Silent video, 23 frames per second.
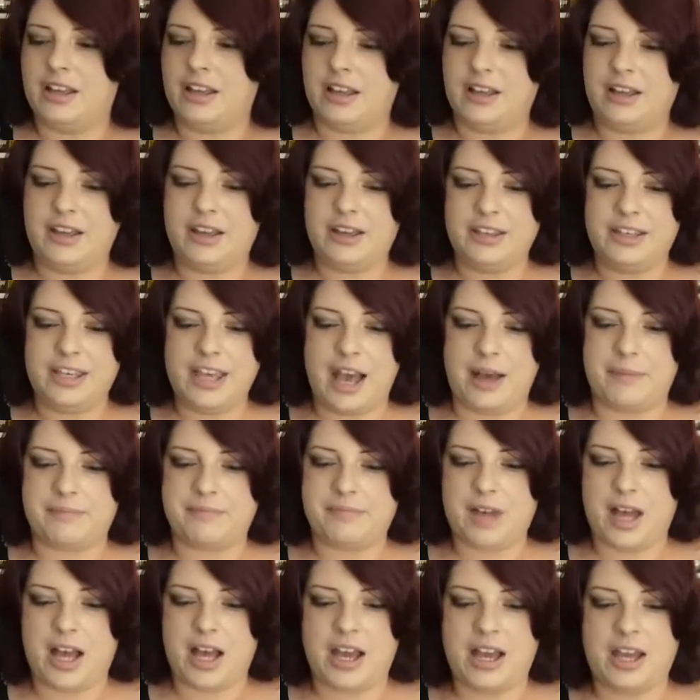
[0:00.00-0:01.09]
Äh, ja,
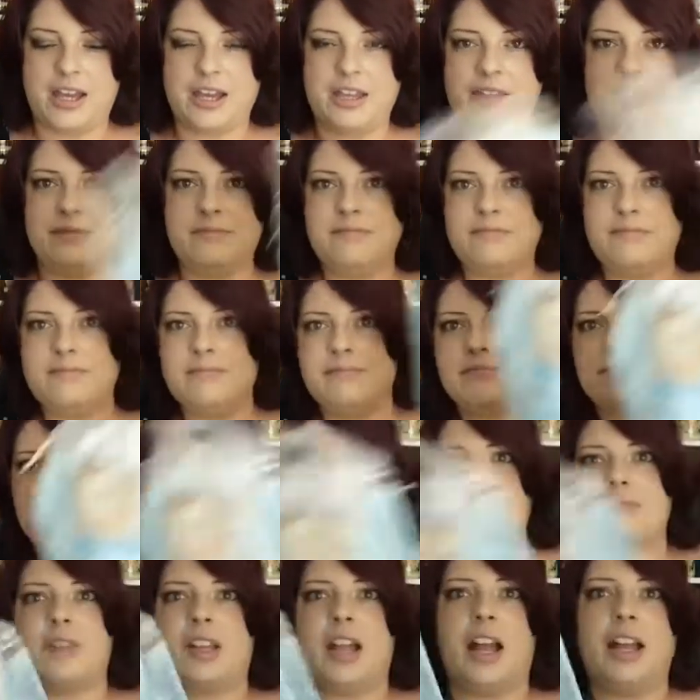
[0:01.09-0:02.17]
ein,
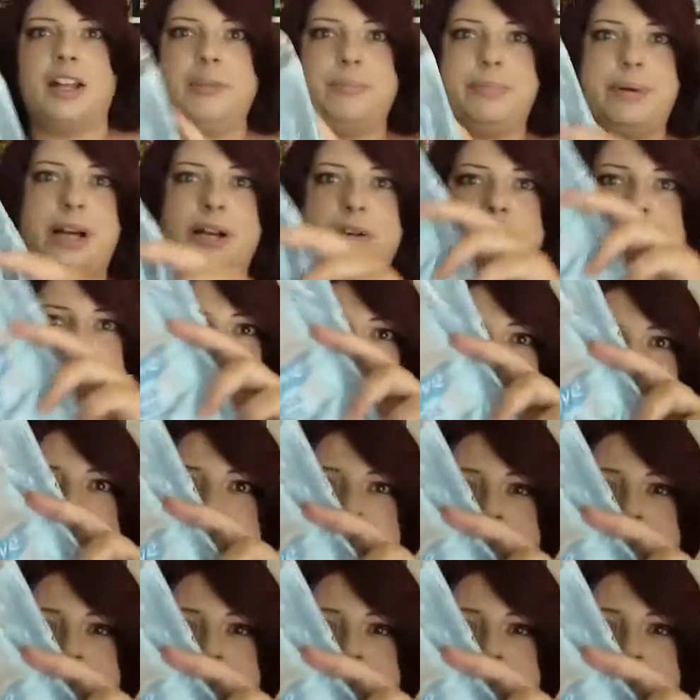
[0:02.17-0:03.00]
eine Packung